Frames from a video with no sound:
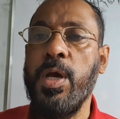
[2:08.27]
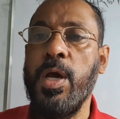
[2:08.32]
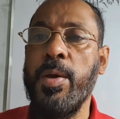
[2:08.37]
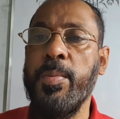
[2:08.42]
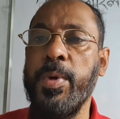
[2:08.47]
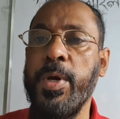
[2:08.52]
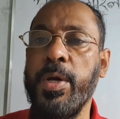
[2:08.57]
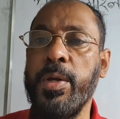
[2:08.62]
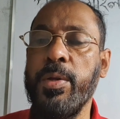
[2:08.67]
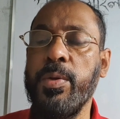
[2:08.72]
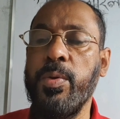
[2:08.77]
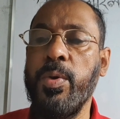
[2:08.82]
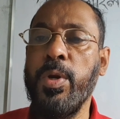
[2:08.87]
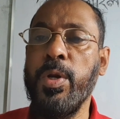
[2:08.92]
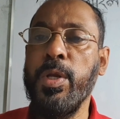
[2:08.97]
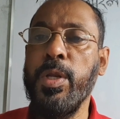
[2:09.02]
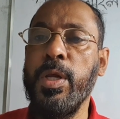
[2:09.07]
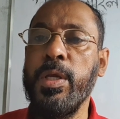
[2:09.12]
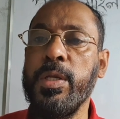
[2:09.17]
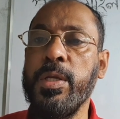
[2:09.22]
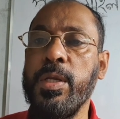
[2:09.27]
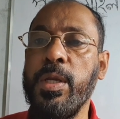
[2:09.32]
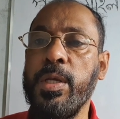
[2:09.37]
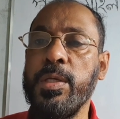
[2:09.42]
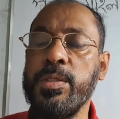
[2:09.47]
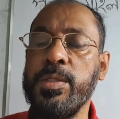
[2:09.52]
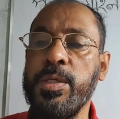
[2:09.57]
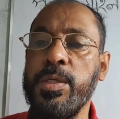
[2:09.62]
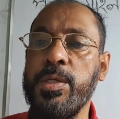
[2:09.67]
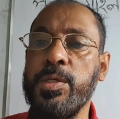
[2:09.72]
আমার অনলাইন
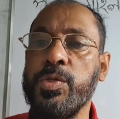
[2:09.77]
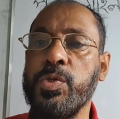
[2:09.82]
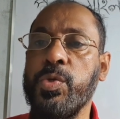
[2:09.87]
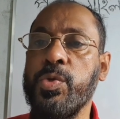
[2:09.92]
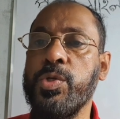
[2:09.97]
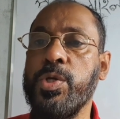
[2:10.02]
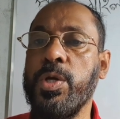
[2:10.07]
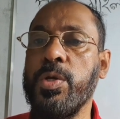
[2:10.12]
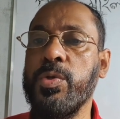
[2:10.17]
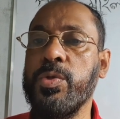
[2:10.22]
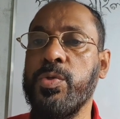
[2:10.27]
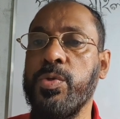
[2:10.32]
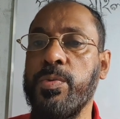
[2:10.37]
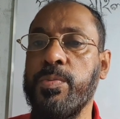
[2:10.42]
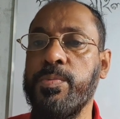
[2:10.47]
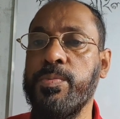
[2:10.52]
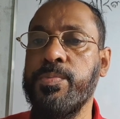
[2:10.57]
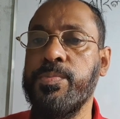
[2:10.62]
ক্লাসে সুস্বাগতম